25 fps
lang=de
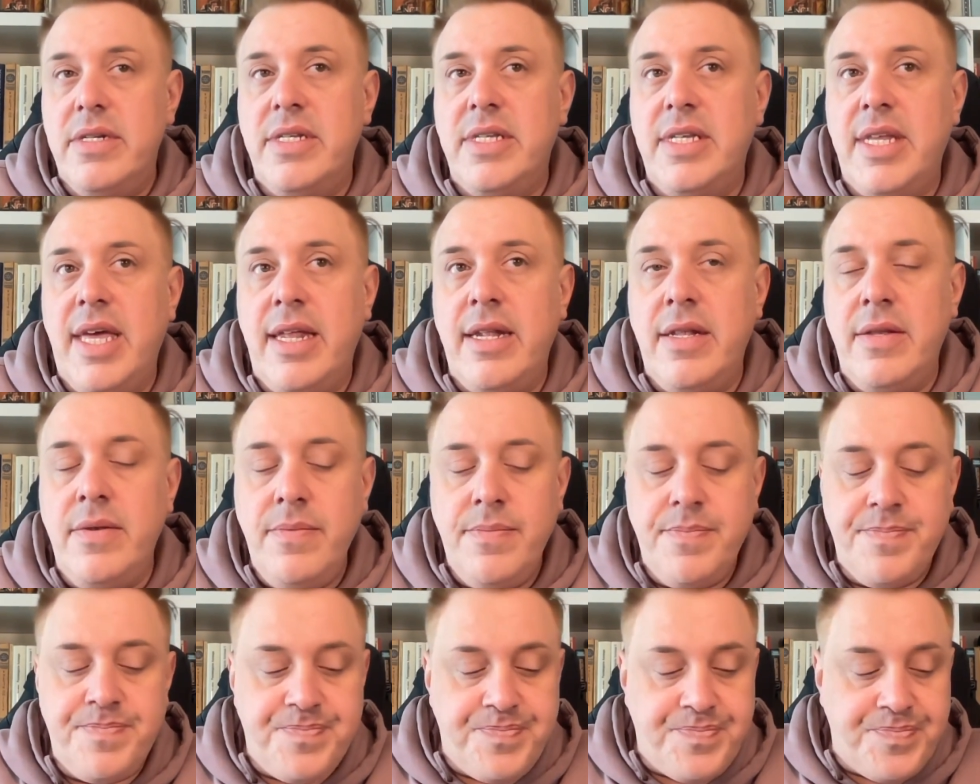Denn
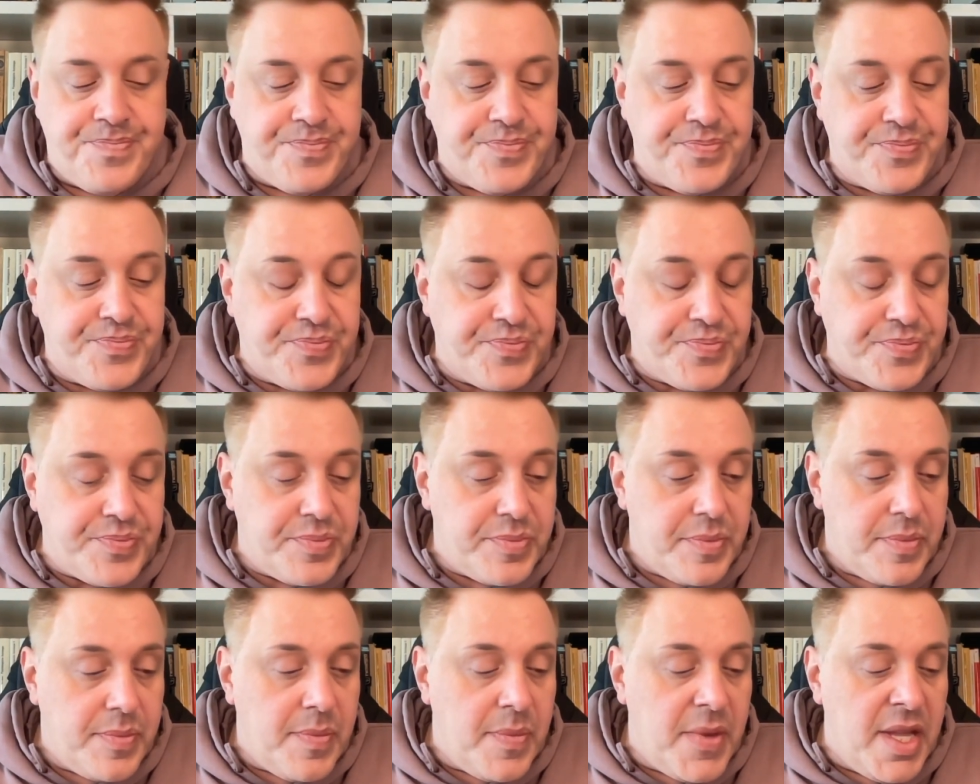
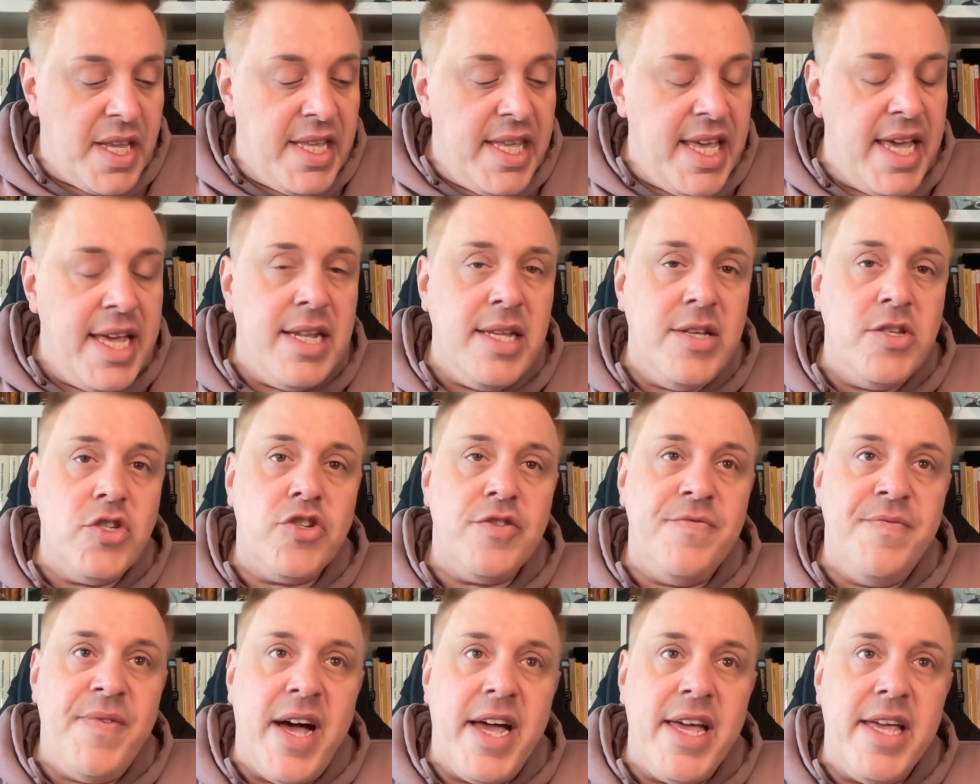jedes
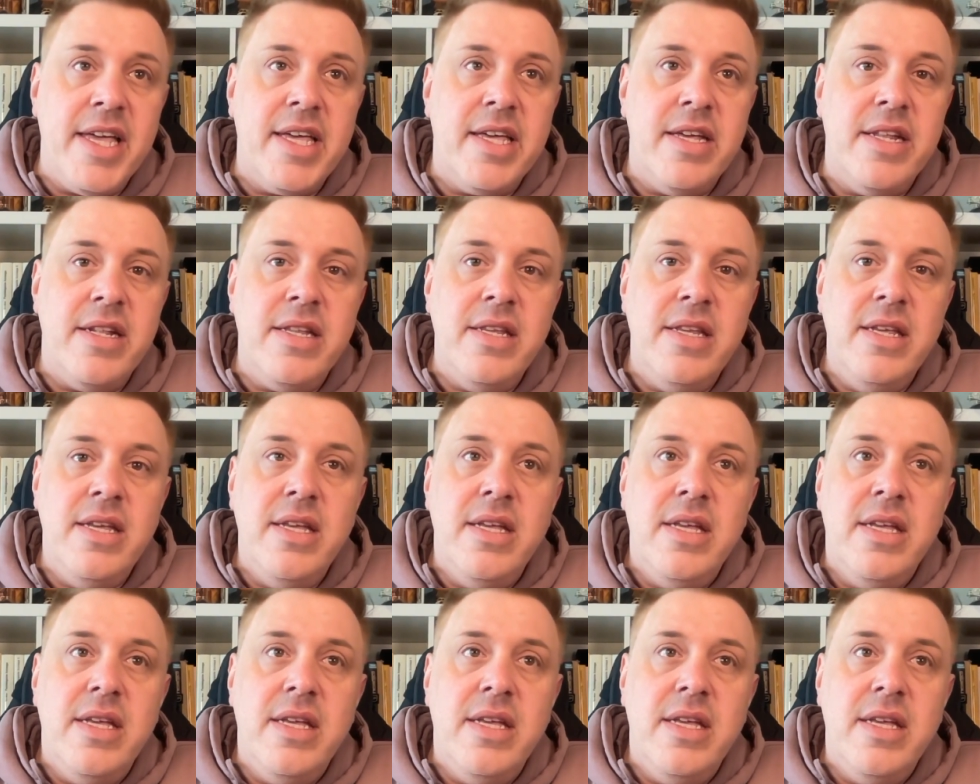Schweigen